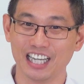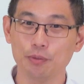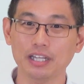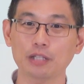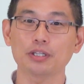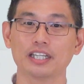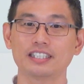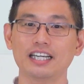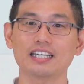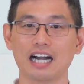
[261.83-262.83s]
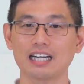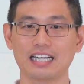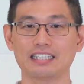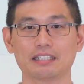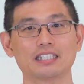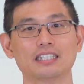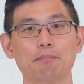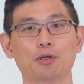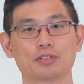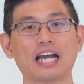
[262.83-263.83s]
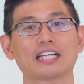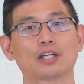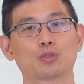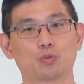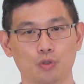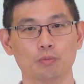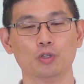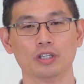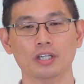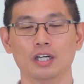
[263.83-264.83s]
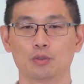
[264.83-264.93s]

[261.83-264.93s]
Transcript: 因为它对你的健康来讲，事实上没有太大的琢磨，